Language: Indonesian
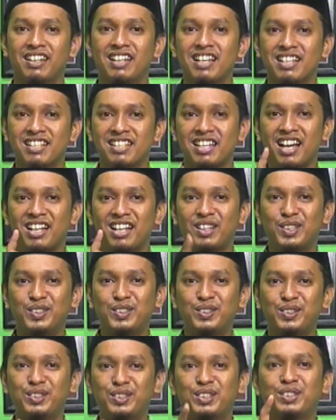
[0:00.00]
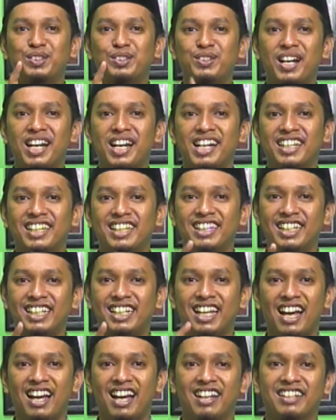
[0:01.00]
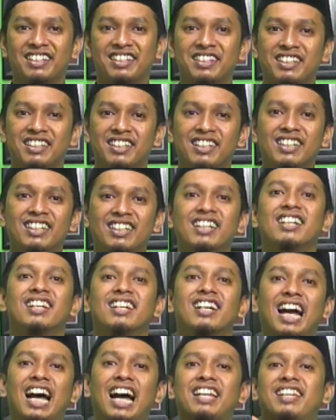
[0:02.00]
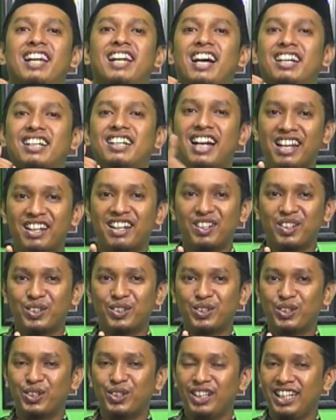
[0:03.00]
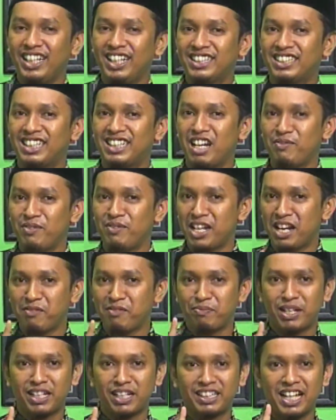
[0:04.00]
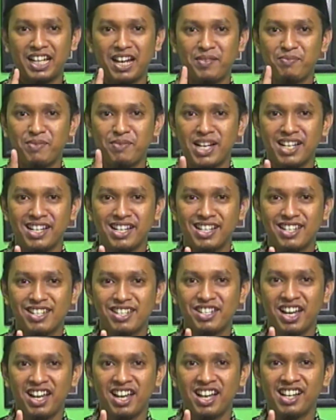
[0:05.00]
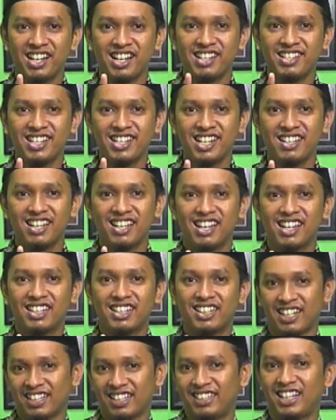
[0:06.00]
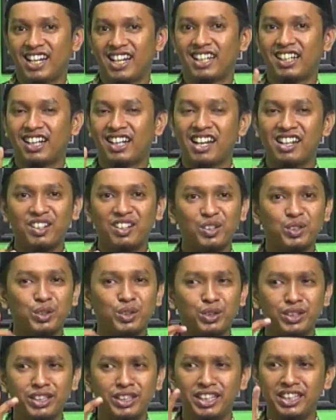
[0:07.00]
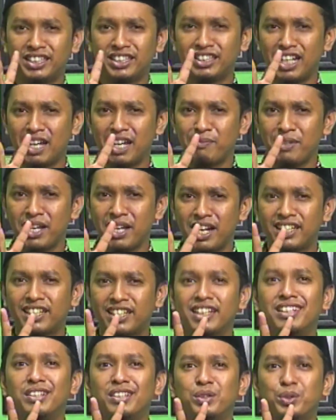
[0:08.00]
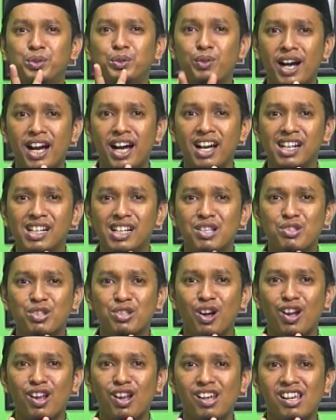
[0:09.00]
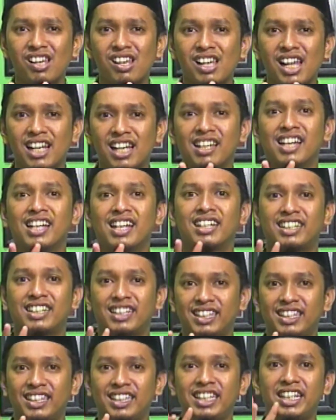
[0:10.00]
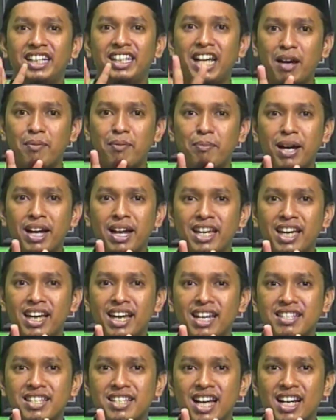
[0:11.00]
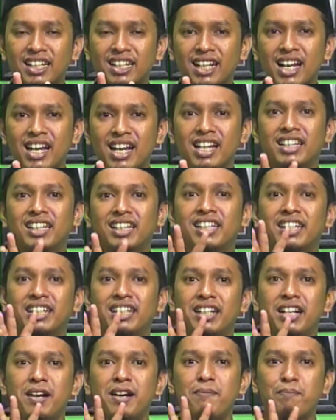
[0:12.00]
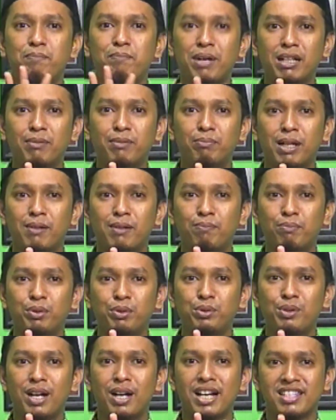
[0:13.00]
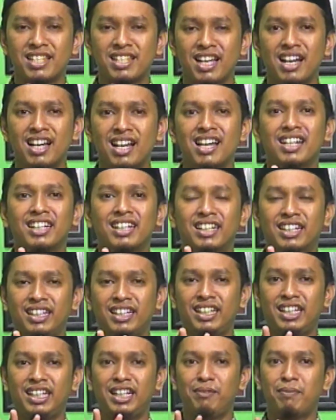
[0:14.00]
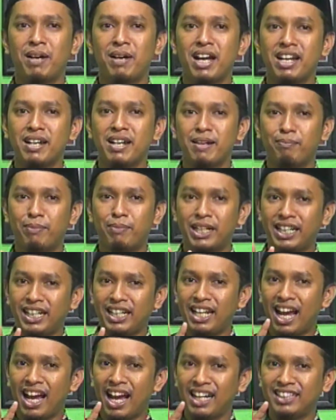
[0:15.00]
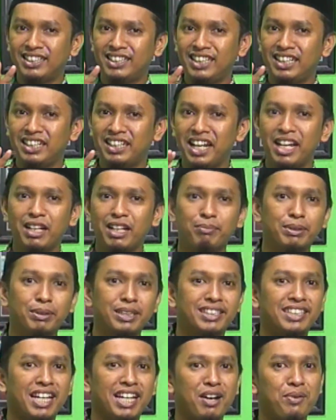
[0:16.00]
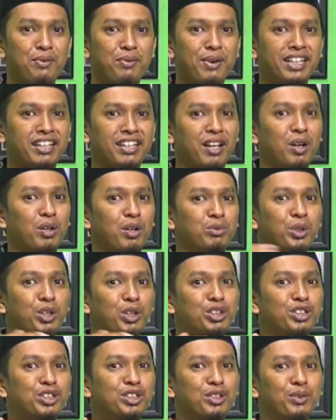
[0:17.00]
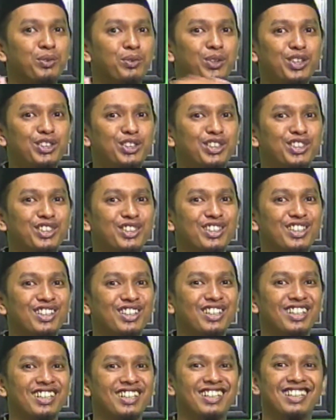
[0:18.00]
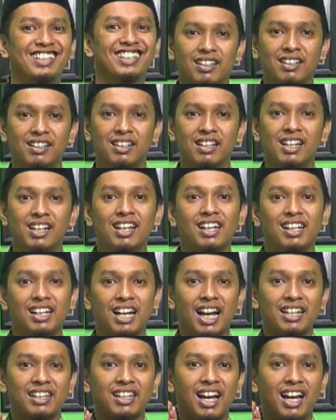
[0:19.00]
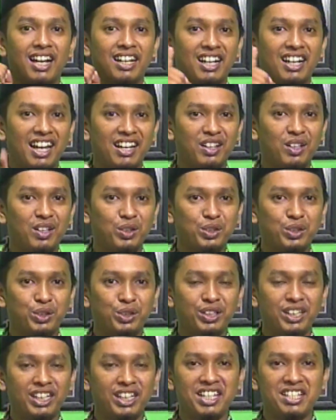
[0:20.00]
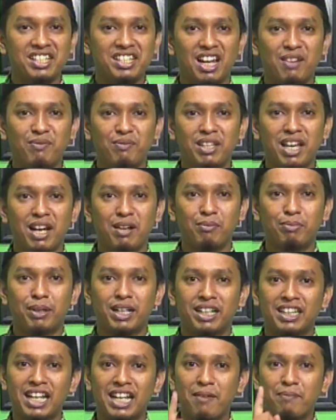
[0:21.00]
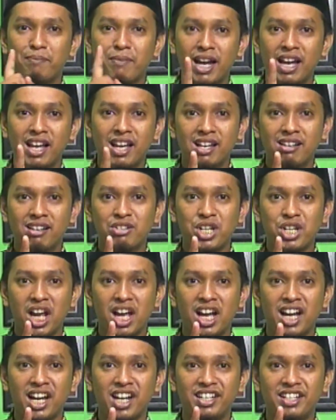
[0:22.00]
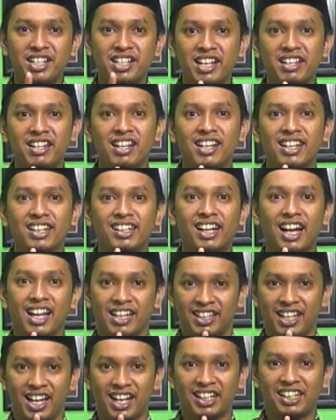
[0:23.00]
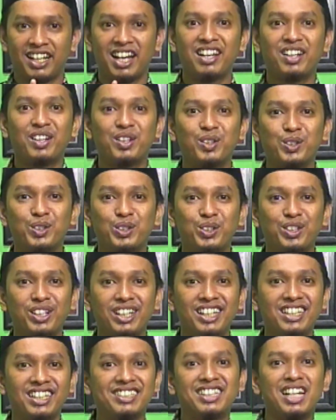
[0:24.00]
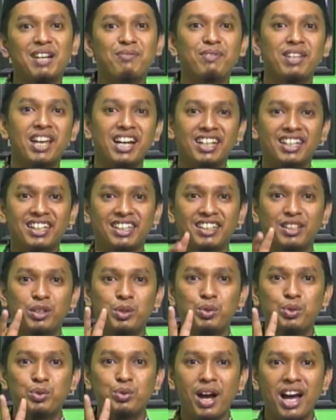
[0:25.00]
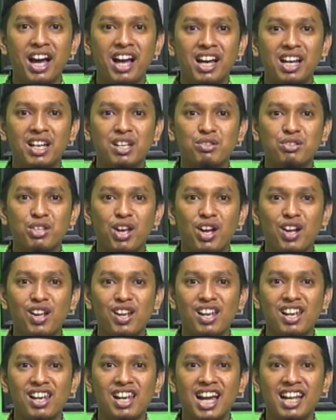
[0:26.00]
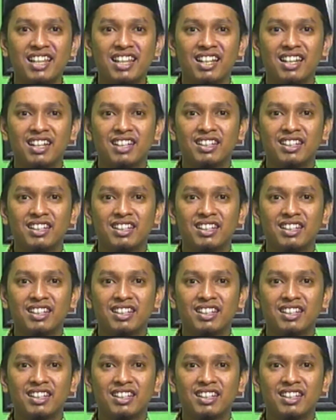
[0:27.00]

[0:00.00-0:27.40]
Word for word: Satu, dua, tiga. Katakan rukun Islam yang pertama syahadat. Katakan rukun Islam yang kedua sholat ketiga bayar zakat, keempat berpuasa, kelima pergi haji naik pesawat. Wus, wus. Katakan rukun Islam yang pertama, syahadat. Katakan rukun Islam yang kedua, solat.